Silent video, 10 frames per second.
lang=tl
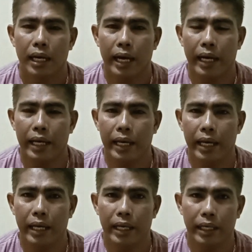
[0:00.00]
kay
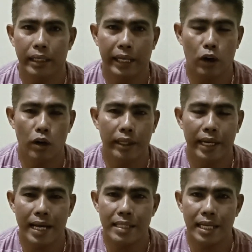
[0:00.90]
Nicole
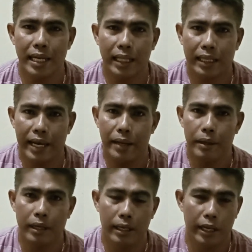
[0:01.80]
Dinglasan at
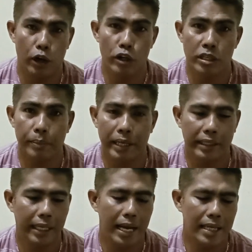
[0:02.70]
kay Eloisa Somay
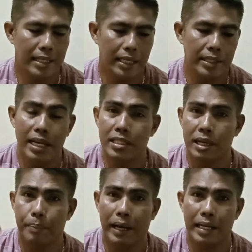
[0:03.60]
Dinglasan dyan
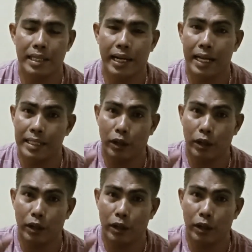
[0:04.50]
sa Pangasinan.